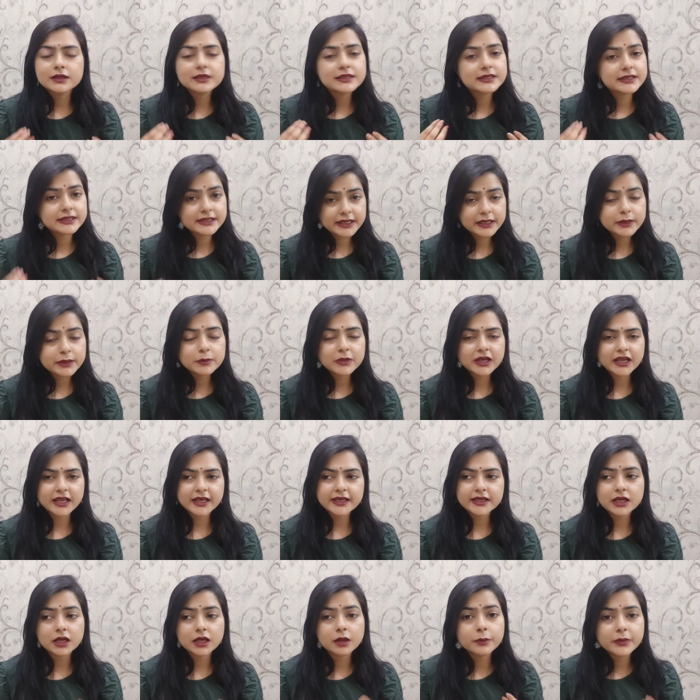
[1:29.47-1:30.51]
स्किन
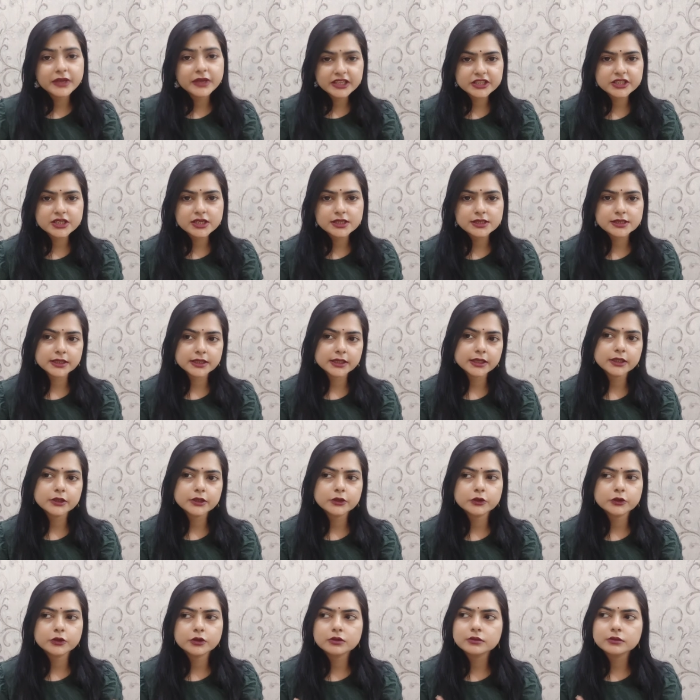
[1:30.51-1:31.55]
मलाई हमेशा से यू
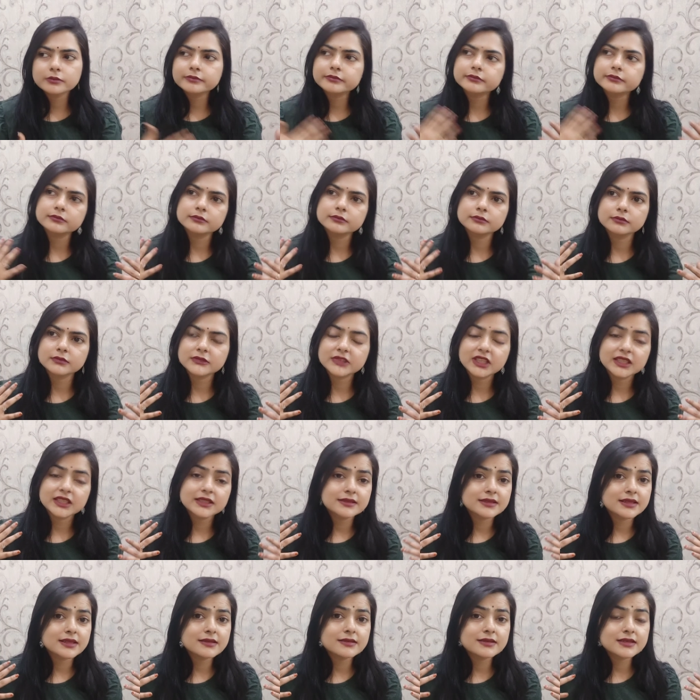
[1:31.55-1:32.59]
you नो know,
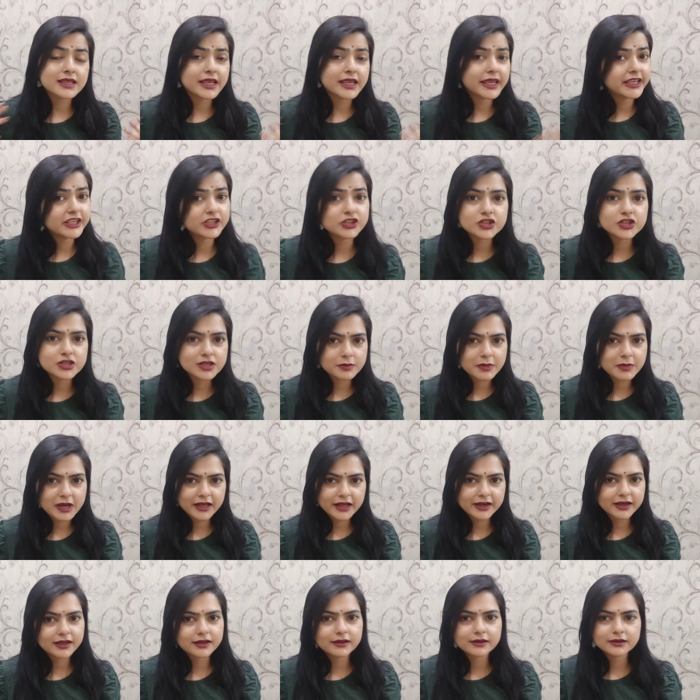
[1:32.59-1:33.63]
सिंस एजेस
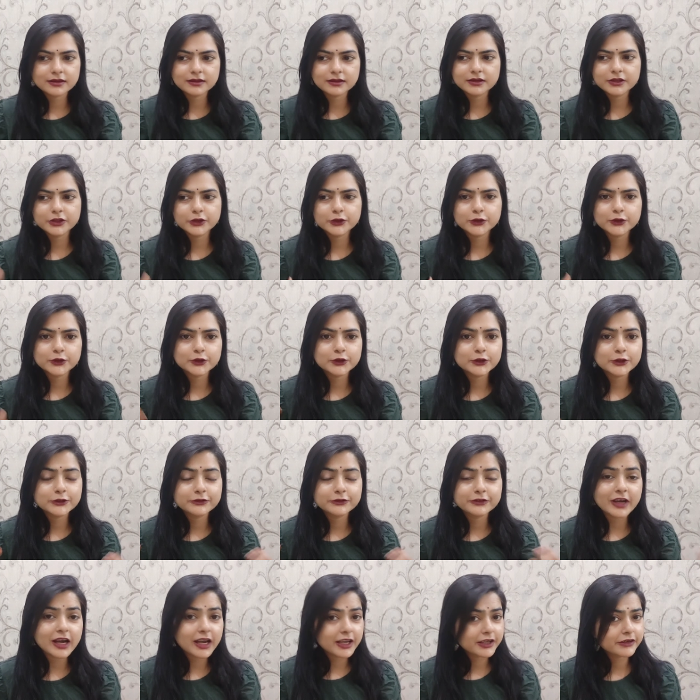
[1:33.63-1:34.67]
हमारे यू uh, नो
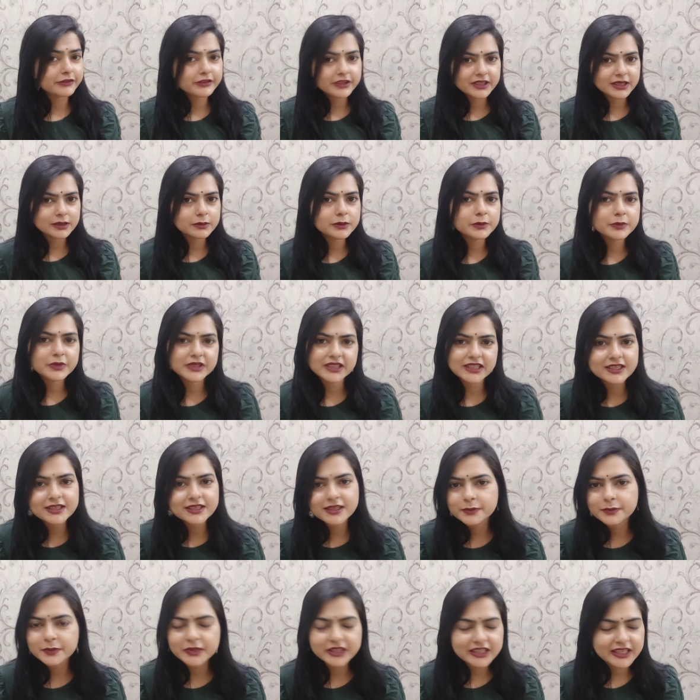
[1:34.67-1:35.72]
आयुर्वेदा में बता
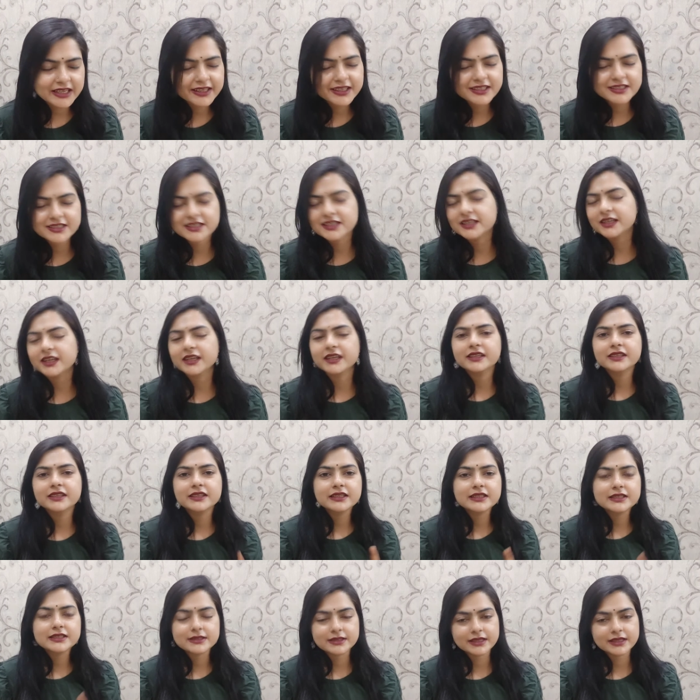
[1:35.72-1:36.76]
बताया जा रहा है
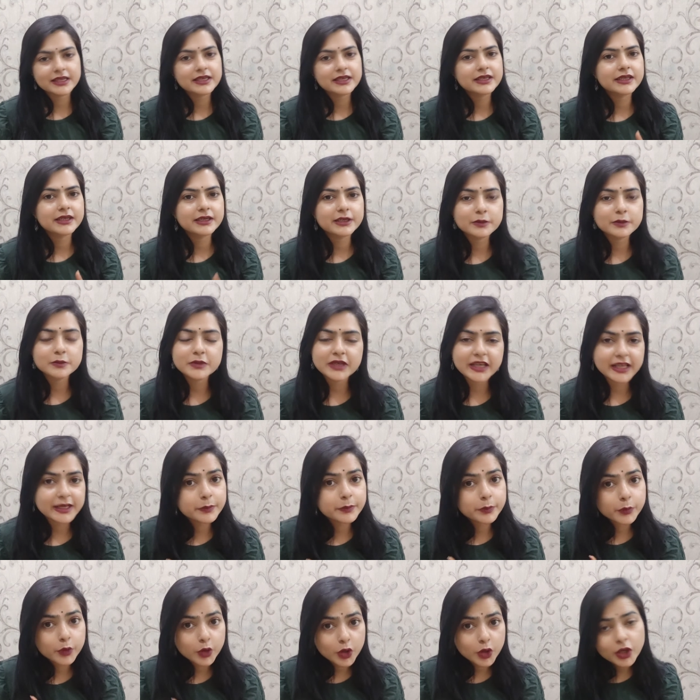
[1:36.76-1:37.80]
कि स्किन के लिए मलाई
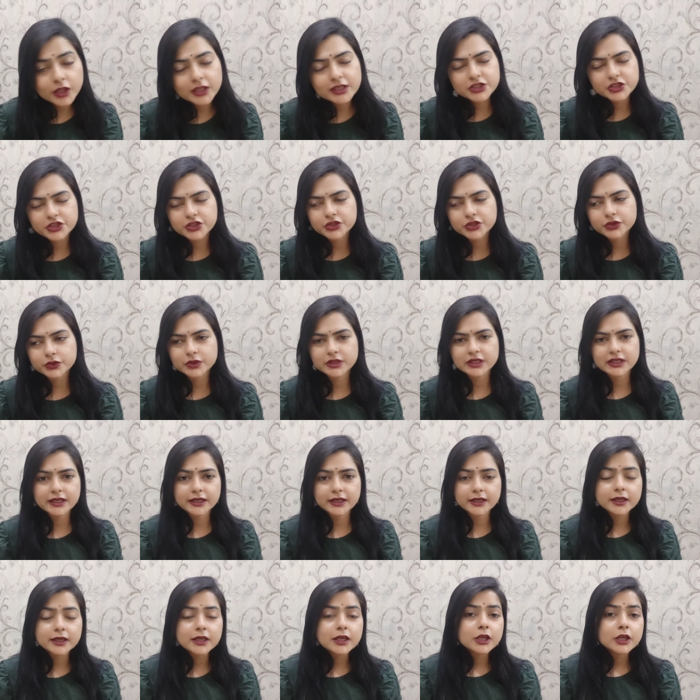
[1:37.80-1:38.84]
बहुत अच्छी होती है